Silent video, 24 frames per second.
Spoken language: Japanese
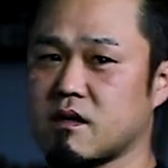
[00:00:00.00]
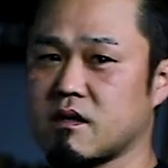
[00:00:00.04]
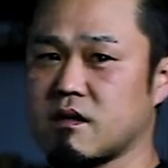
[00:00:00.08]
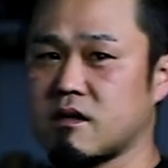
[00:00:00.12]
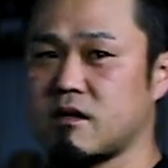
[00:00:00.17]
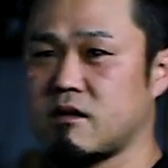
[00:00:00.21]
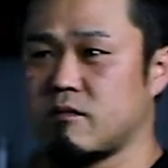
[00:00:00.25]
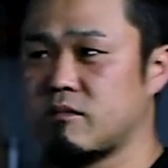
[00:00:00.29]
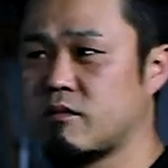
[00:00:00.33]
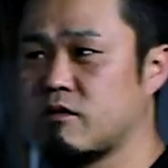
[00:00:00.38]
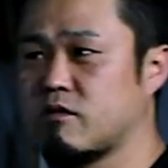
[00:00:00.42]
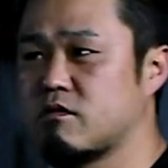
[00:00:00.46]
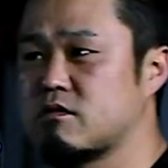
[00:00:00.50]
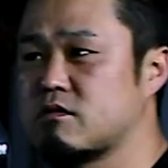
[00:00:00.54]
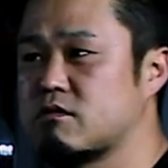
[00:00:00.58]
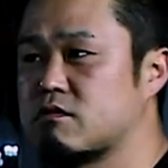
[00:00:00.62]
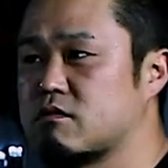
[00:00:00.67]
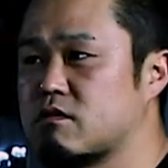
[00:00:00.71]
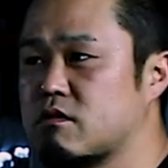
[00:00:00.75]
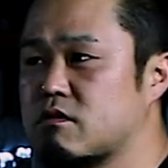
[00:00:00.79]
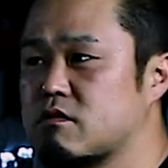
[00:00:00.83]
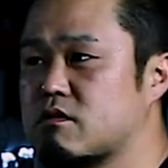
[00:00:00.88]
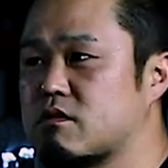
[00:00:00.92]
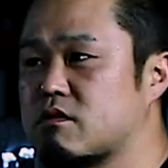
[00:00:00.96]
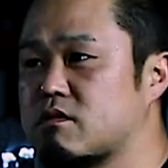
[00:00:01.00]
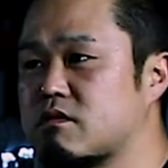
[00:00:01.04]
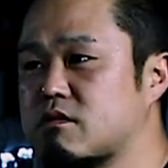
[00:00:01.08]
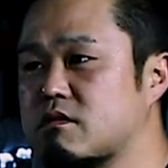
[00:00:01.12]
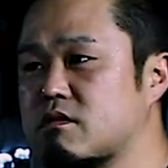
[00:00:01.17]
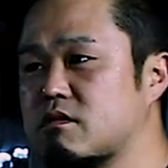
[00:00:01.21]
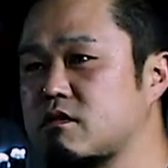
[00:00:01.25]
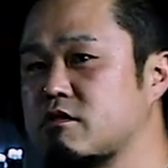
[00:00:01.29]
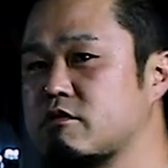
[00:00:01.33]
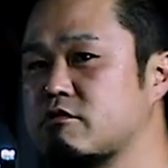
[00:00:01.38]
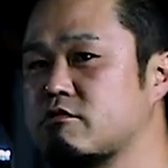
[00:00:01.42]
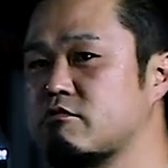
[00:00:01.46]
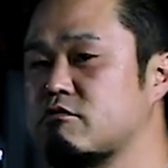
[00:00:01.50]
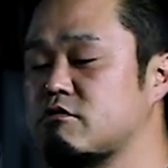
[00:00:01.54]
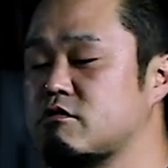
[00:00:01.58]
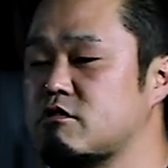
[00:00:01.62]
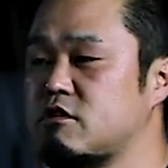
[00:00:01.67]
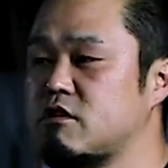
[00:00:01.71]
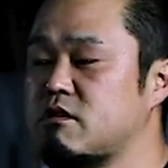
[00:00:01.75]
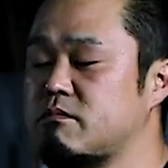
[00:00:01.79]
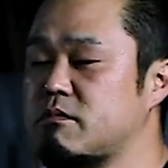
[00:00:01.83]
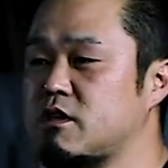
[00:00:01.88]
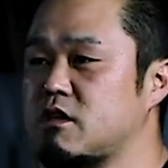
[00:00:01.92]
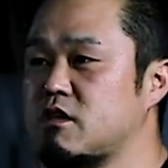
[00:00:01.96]
リボルトっていう
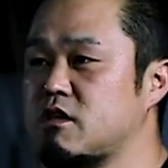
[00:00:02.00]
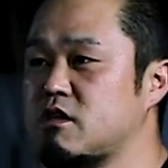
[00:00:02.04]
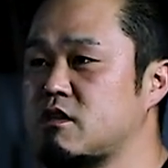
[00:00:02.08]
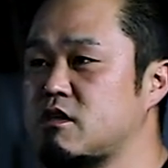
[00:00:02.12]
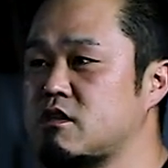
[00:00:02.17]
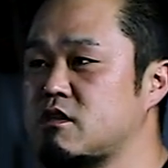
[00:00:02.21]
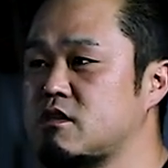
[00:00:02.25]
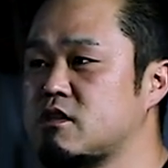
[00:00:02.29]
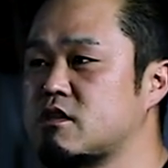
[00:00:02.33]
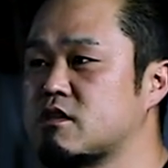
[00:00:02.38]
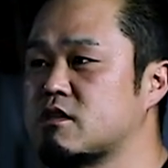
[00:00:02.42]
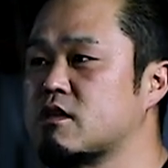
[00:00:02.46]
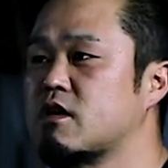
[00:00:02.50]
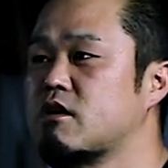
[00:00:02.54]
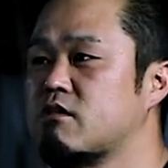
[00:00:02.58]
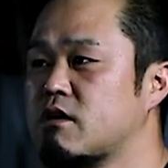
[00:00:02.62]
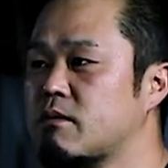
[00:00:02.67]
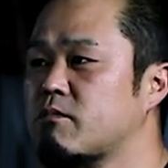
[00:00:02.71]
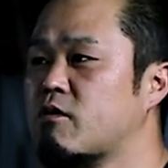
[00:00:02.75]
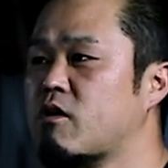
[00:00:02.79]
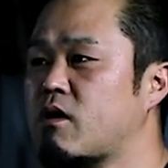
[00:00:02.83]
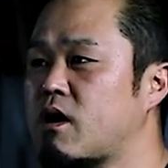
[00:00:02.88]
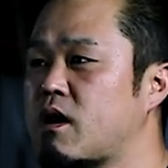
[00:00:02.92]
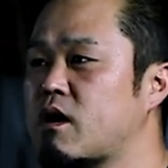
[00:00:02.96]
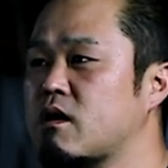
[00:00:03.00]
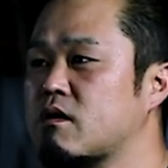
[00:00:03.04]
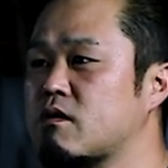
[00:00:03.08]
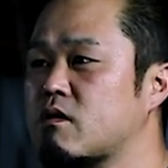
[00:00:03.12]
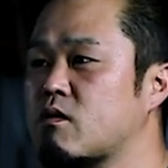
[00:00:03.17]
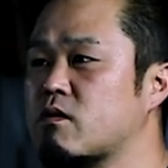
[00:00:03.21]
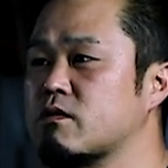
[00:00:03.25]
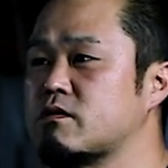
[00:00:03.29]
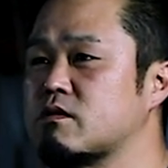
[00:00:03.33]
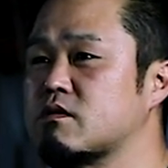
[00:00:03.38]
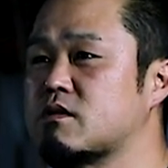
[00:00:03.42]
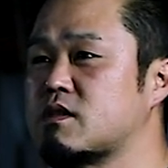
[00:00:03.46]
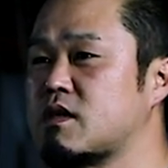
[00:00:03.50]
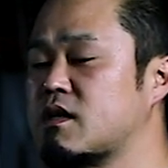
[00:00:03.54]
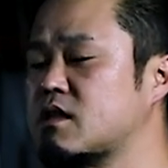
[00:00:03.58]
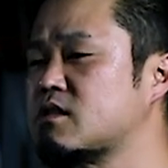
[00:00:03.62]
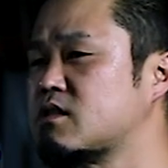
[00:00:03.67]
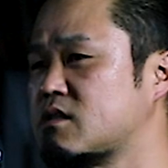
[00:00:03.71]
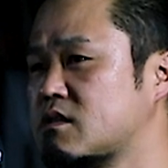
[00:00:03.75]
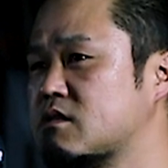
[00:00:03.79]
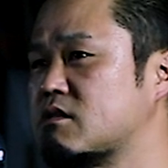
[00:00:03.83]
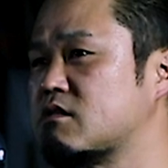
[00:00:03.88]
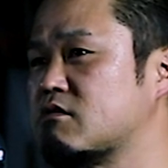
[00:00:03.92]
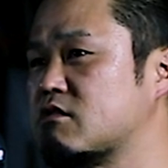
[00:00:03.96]
意味自体はもう反骨精
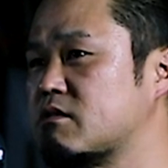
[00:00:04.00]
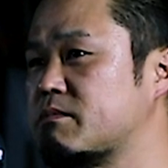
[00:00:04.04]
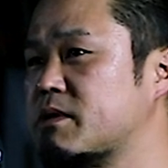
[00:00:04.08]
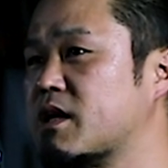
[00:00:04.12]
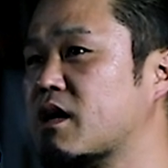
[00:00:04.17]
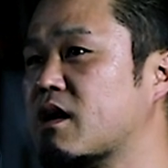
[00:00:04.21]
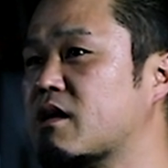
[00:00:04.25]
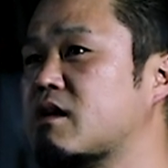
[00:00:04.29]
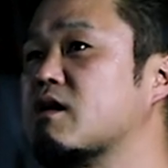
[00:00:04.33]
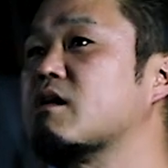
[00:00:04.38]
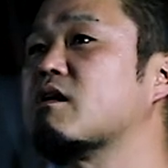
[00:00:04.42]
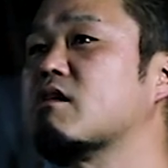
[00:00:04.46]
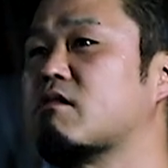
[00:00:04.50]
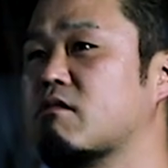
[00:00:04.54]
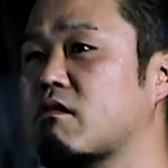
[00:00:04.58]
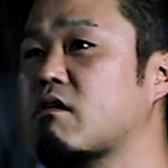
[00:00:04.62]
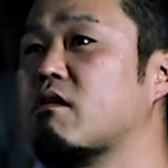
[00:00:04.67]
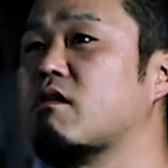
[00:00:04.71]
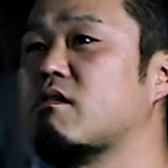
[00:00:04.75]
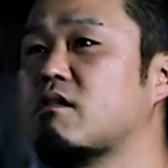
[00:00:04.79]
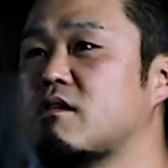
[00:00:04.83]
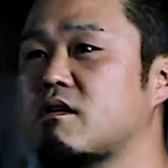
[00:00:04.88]
神っていう意味があるんだけど、